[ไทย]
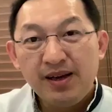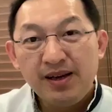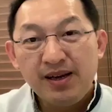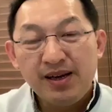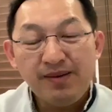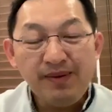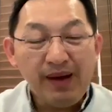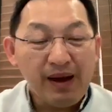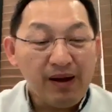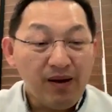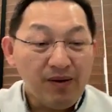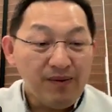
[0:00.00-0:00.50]
คื
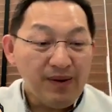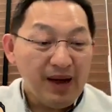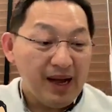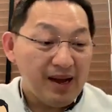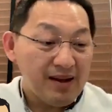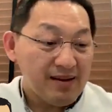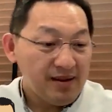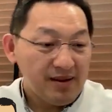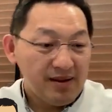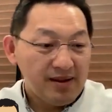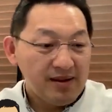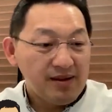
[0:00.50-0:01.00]
อหมายความว่า
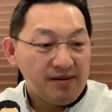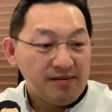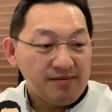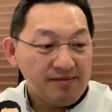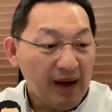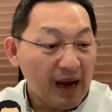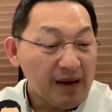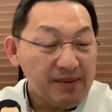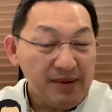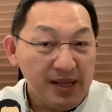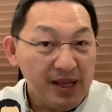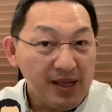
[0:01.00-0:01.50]

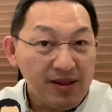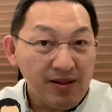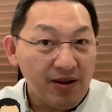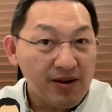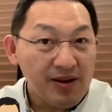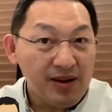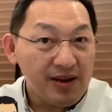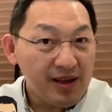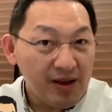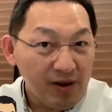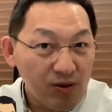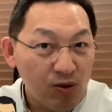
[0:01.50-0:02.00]
บางประเทศตอน
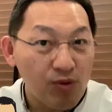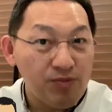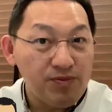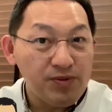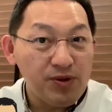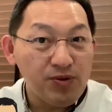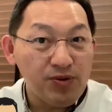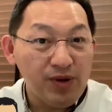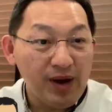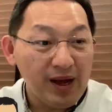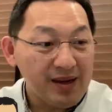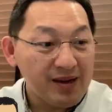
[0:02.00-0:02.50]
นี้ก็ยังคุมอ
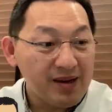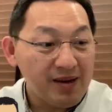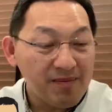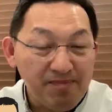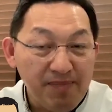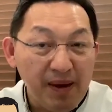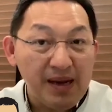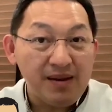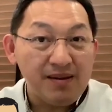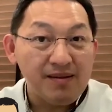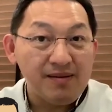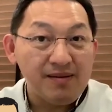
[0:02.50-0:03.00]
ยู่นะคือปิด